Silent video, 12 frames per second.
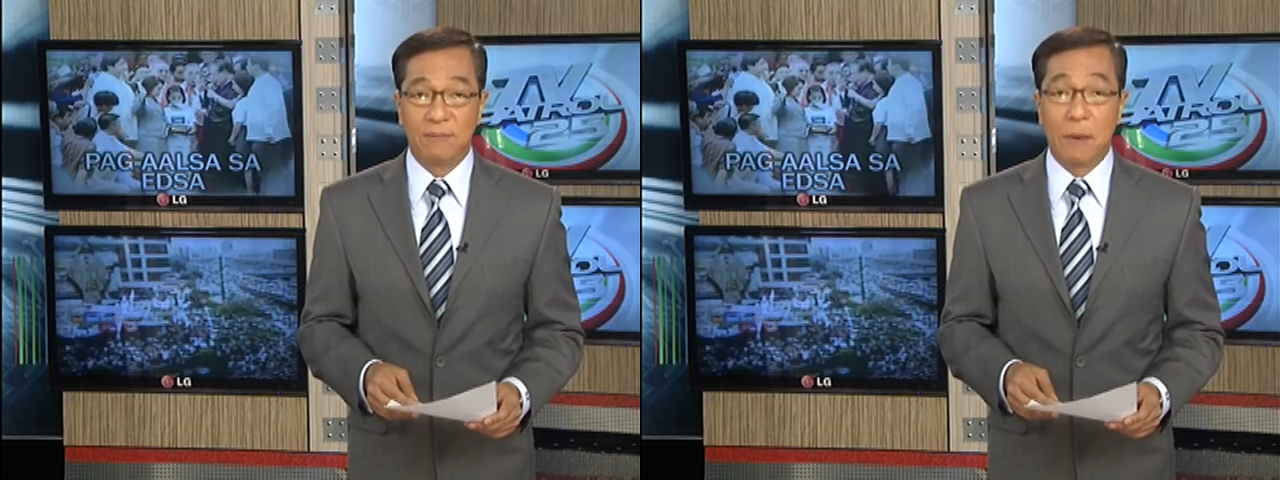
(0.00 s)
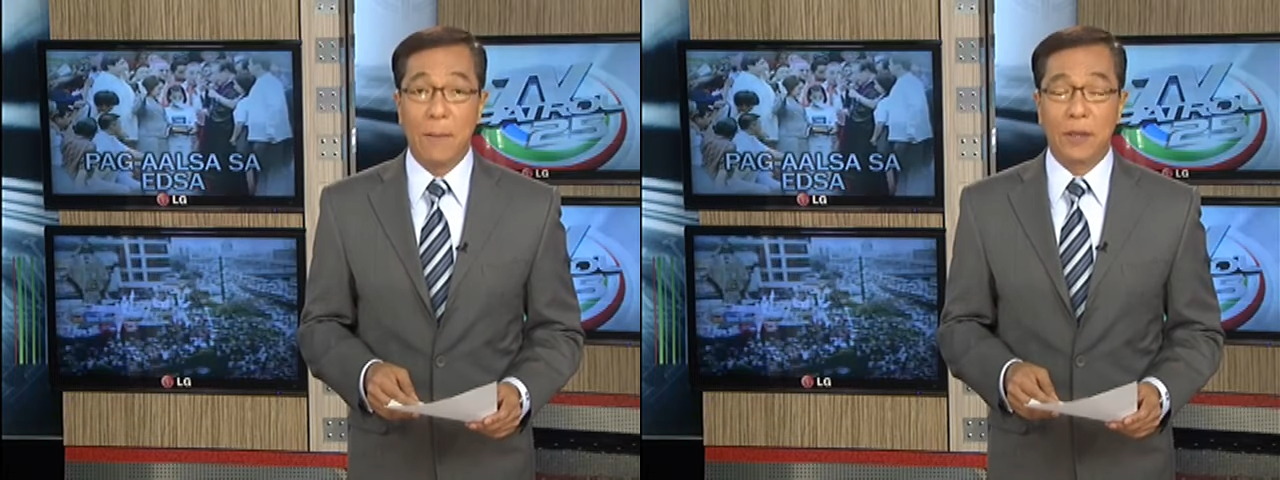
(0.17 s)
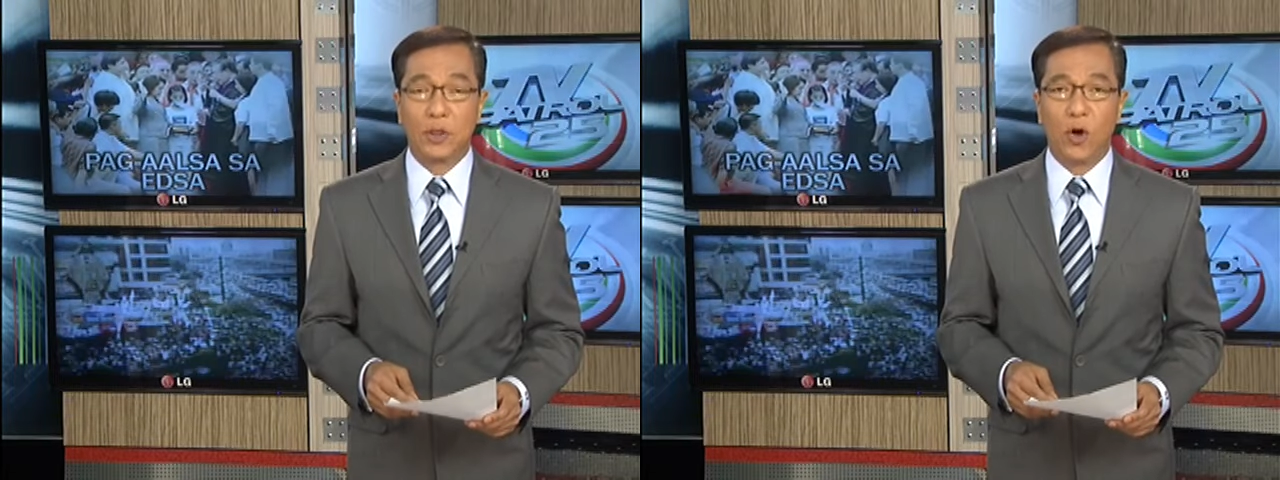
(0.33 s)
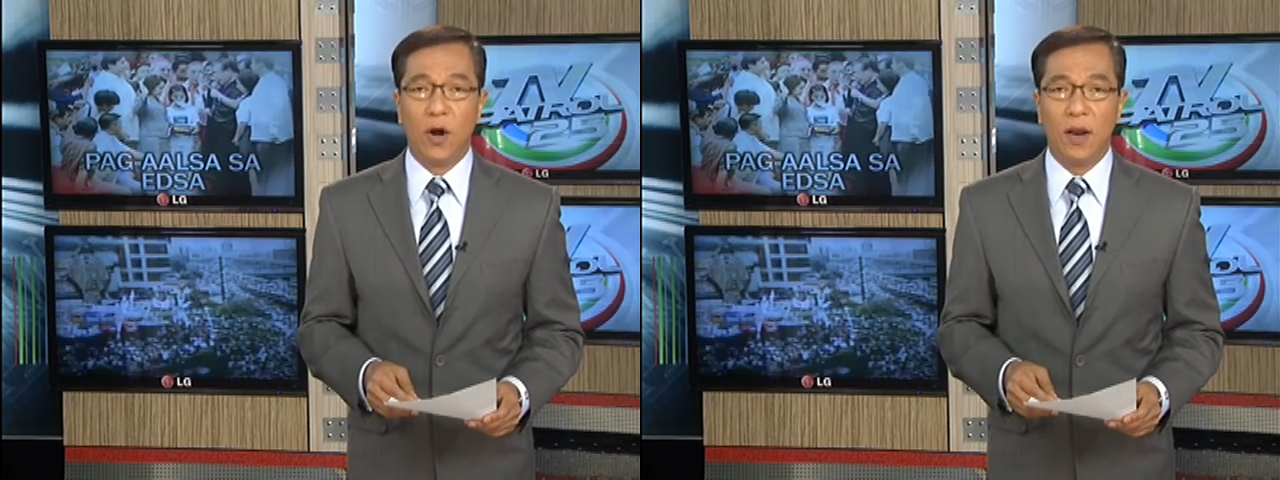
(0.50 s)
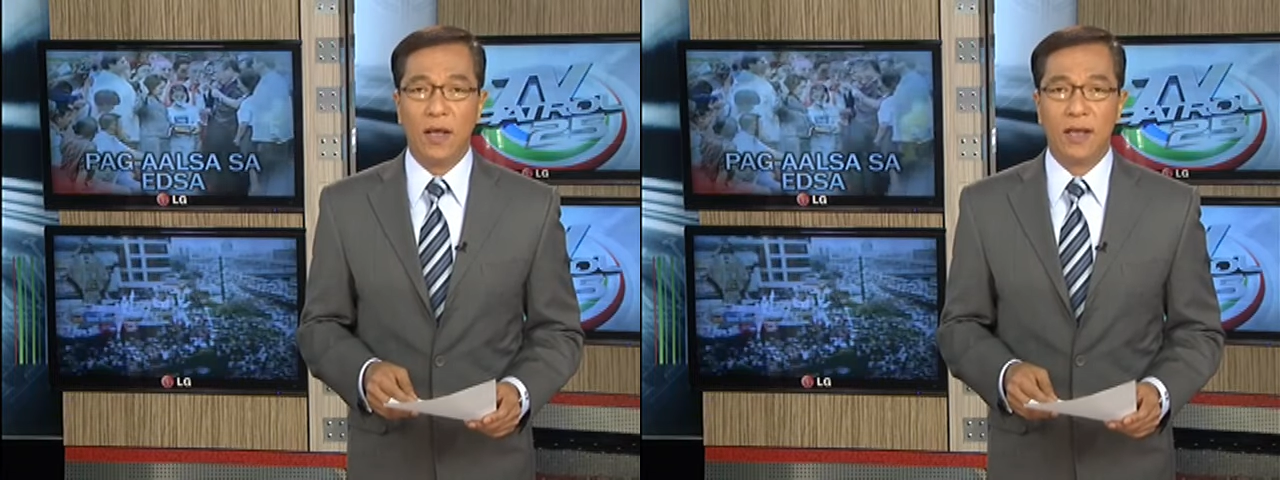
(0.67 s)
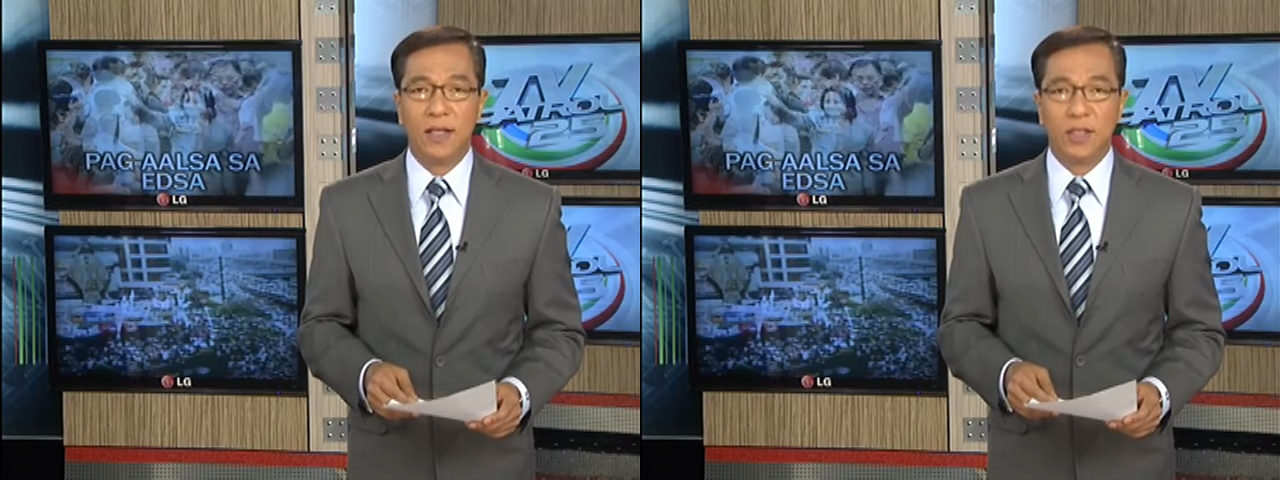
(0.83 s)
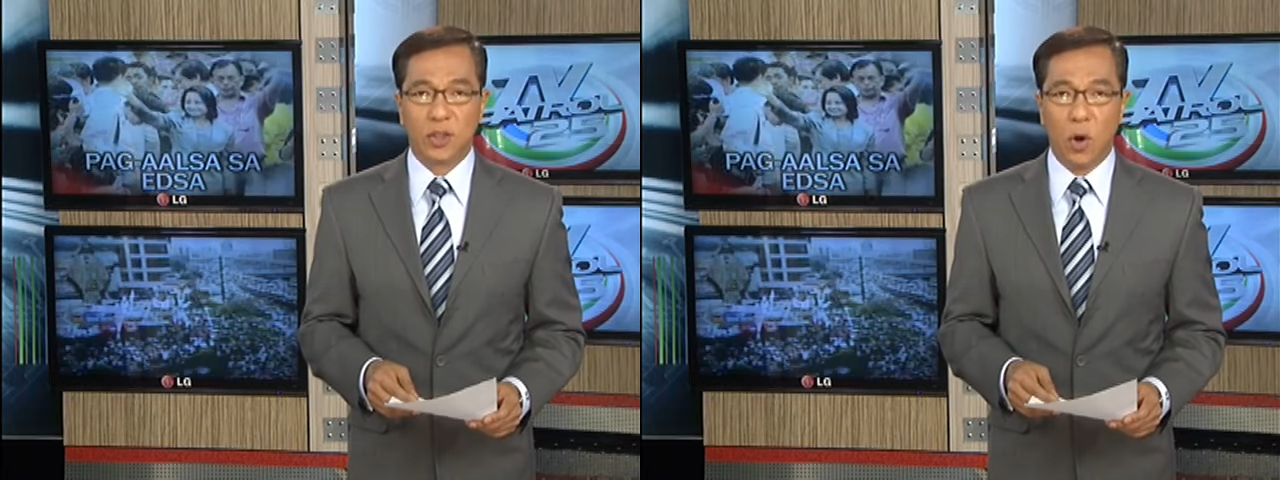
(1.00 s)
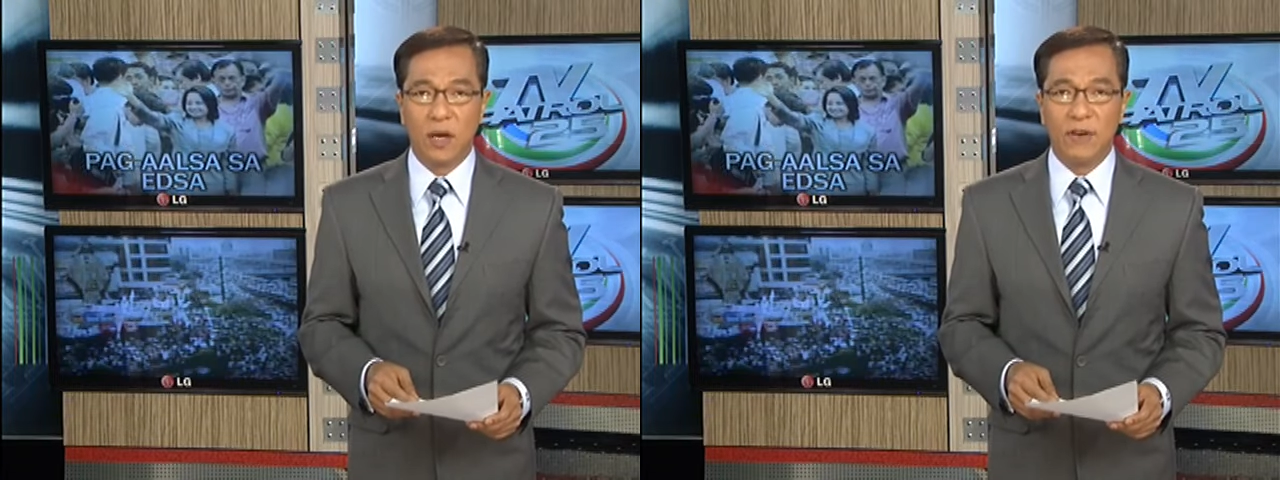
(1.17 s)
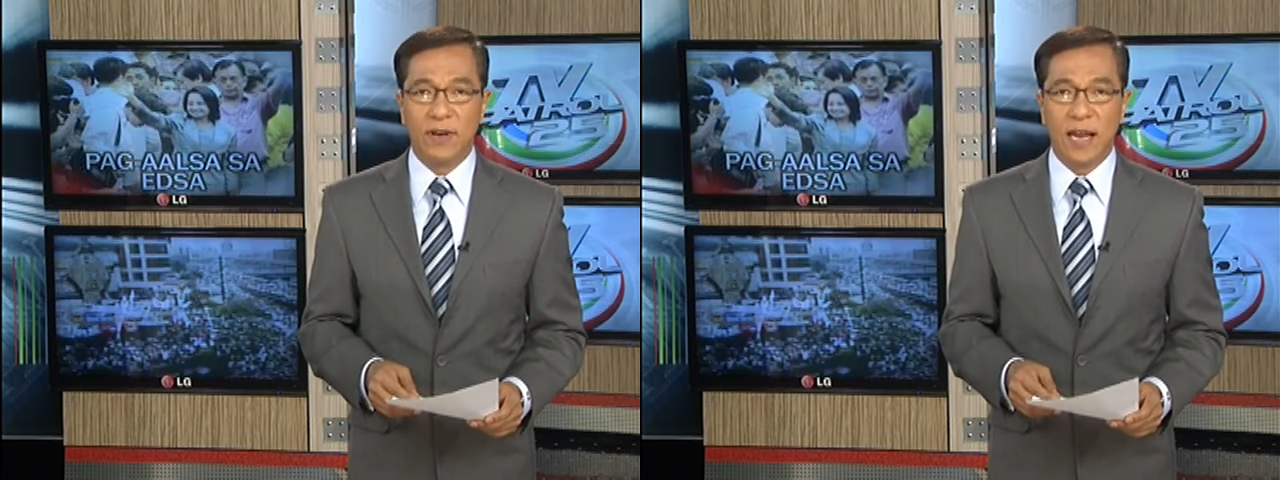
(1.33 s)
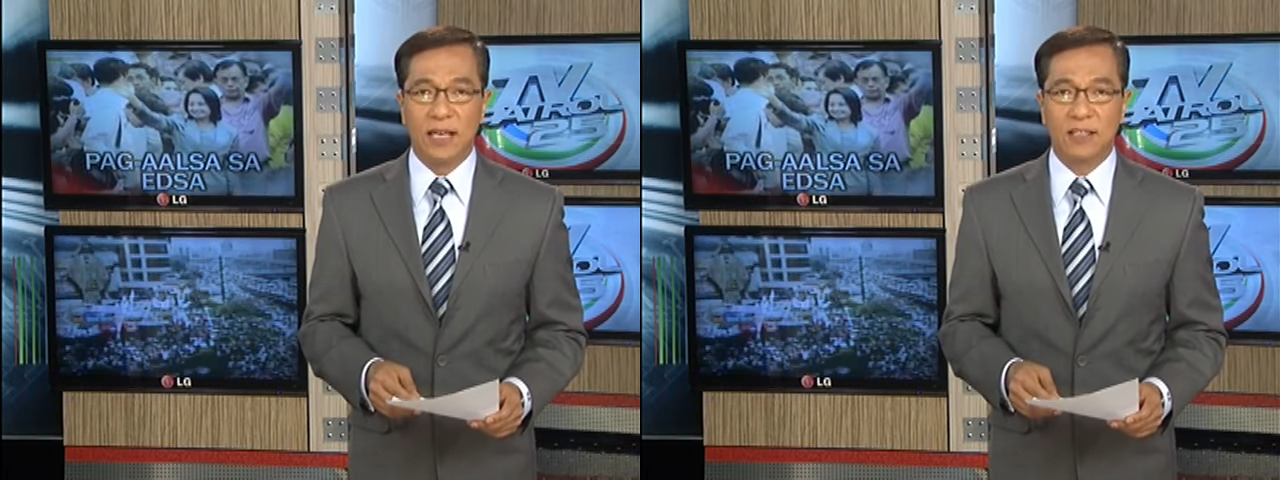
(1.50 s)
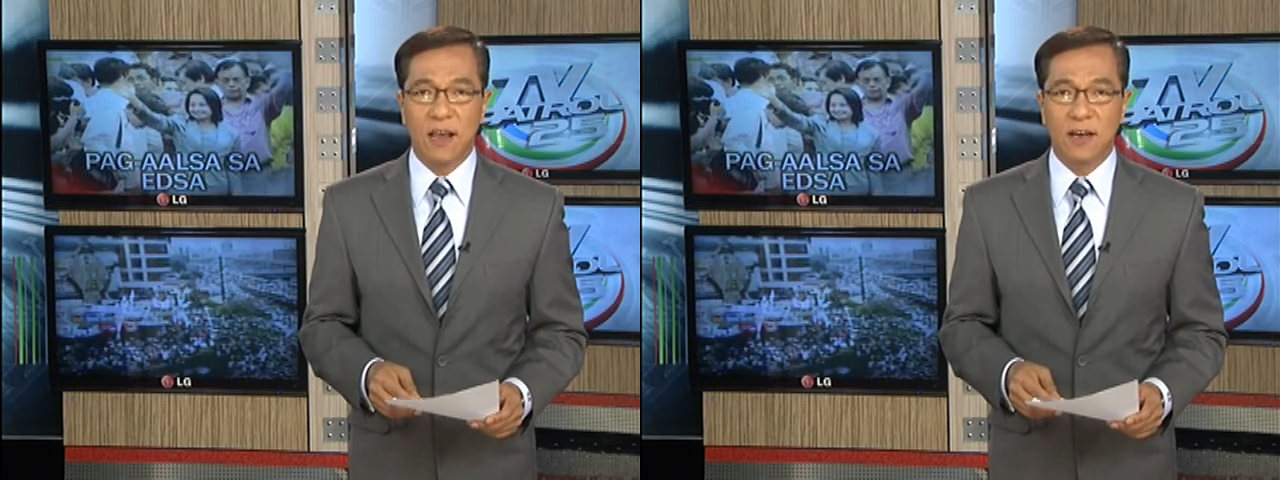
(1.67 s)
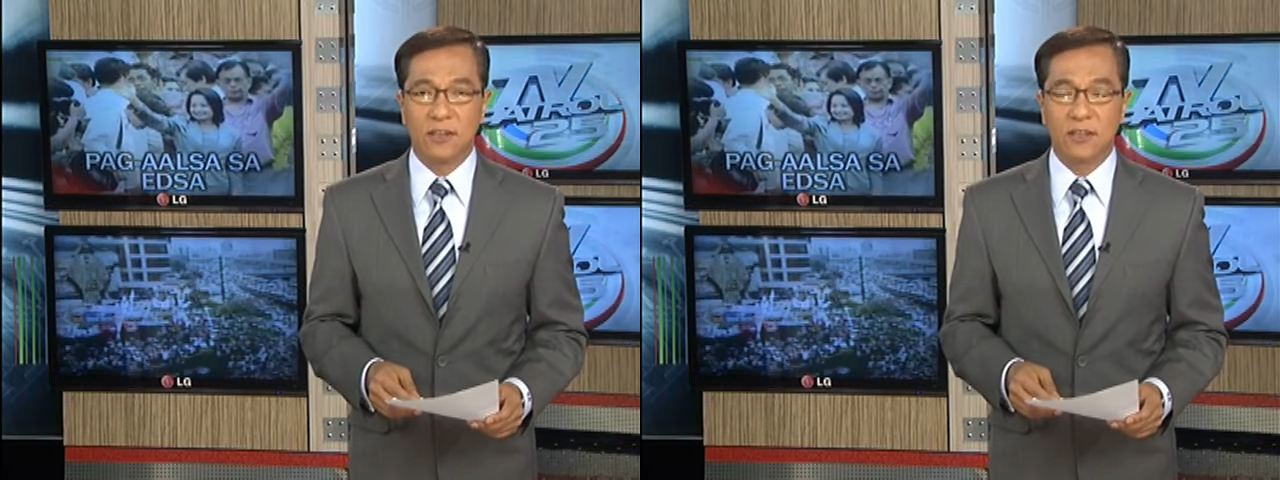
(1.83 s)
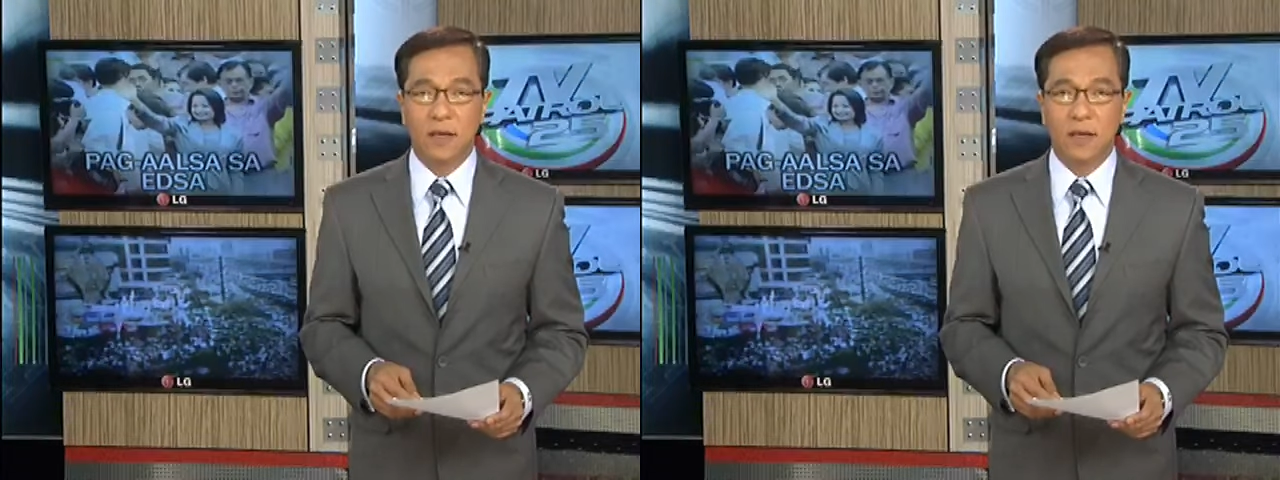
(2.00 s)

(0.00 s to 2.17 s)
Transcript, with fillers: Papatrol, Tony Velasquez.